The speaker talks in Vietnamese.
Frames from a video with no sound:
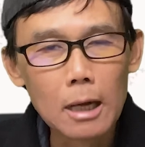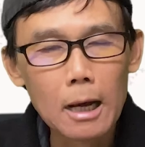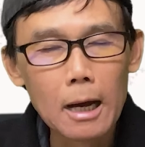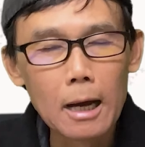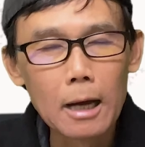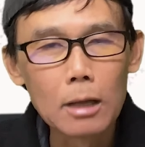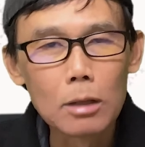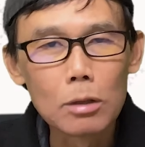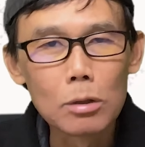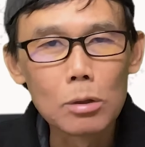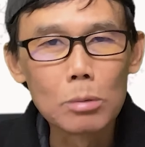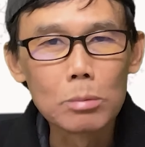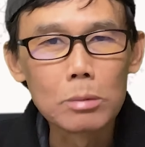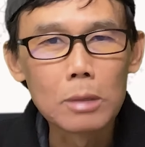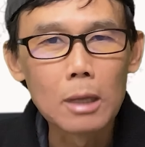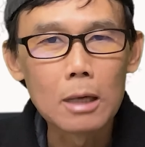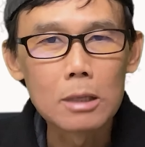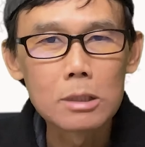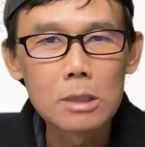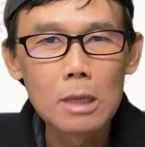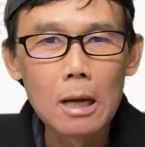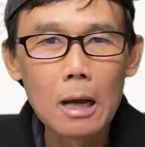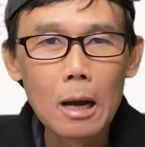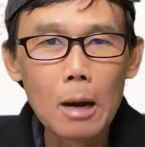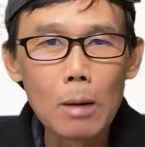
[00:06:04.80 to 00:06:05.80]
lai chúng ta
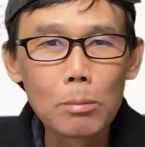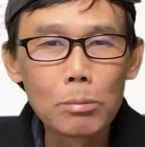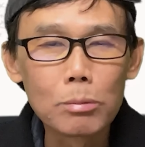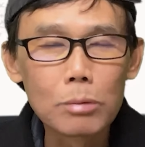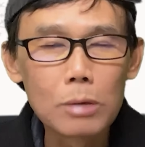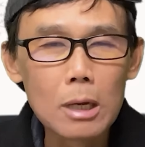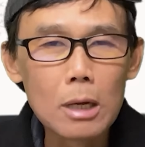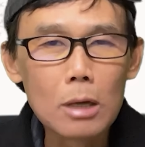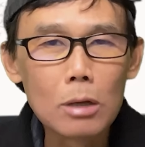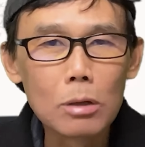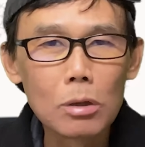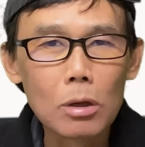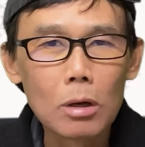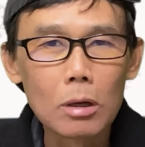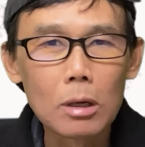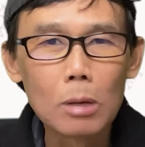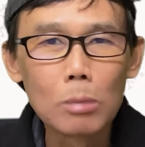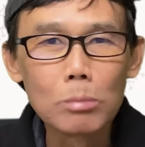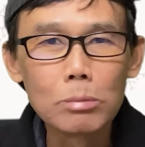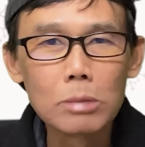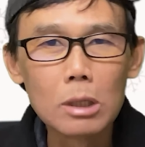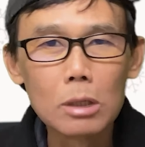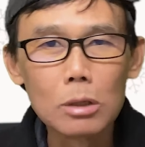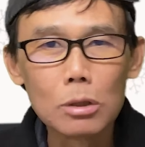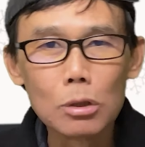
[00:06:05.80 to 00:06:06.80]
sẽ học riêng cho động
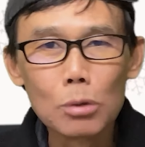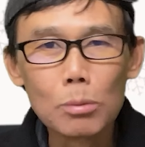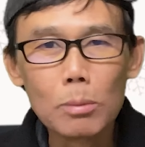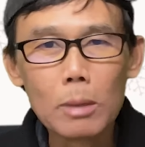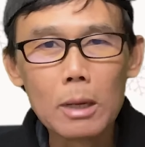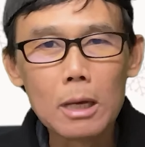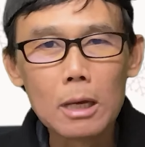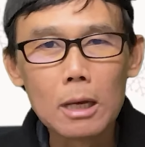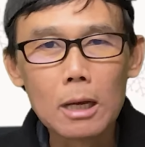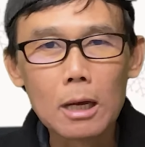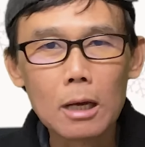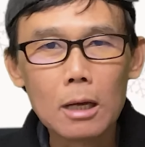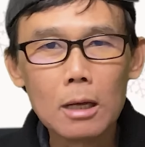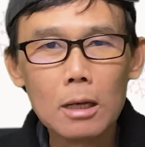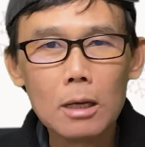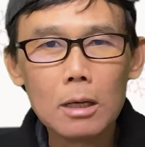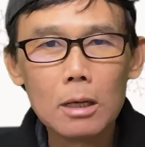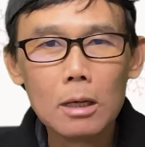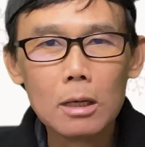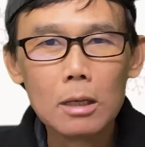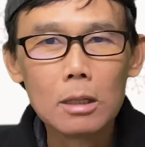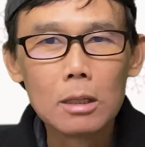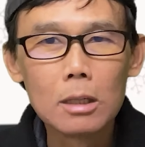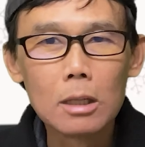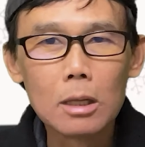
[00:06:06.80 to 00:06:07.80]
từ to be nha
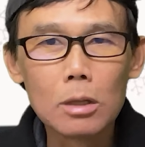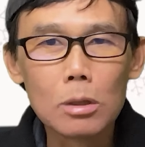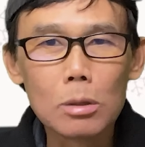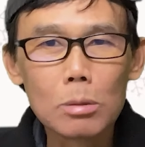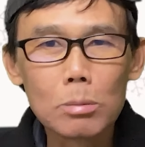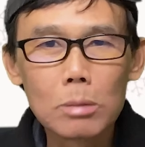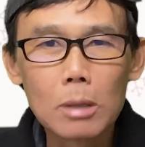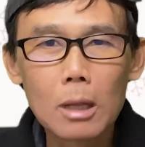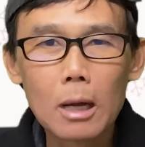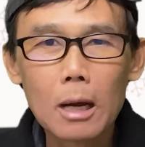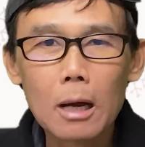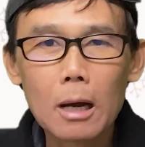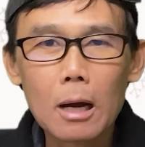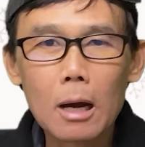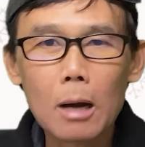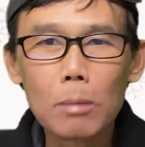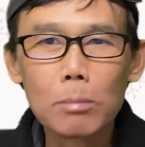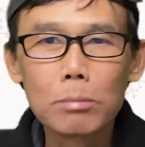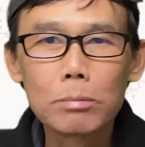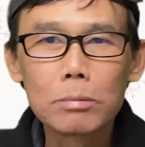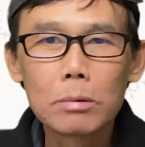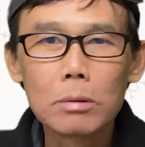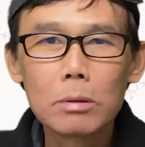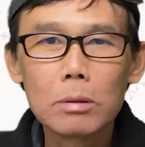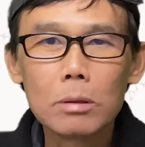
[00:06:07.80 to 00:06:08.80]
chúng ta
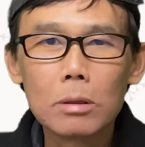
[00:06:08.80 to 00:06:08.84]
học